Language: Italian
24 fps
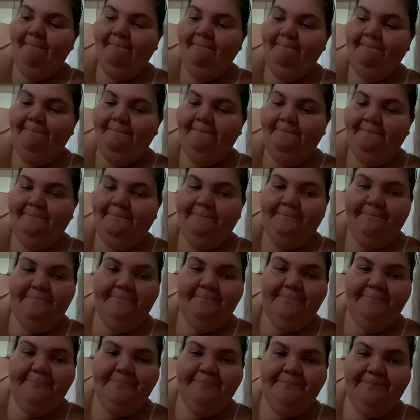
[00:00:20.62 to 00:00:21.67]
um,
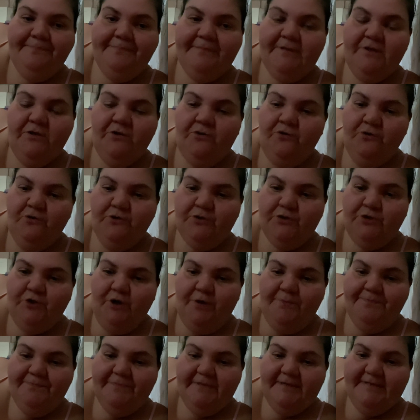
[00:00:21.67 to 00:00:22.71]
mm, non lo
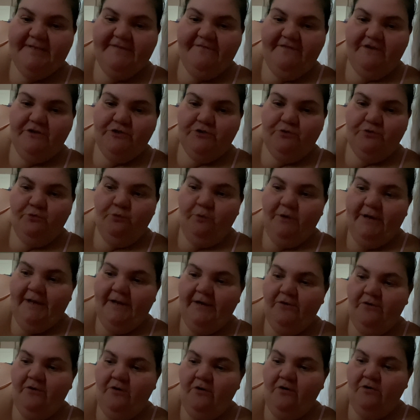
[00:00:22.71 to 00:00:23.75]
so se faccio
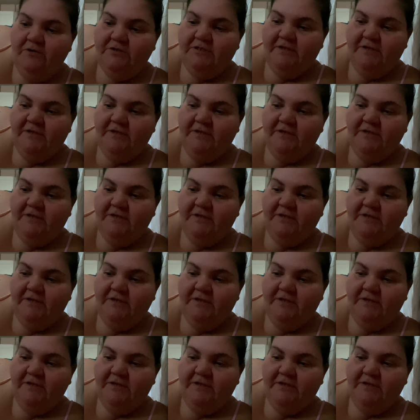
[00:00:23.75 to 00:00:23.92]
quello,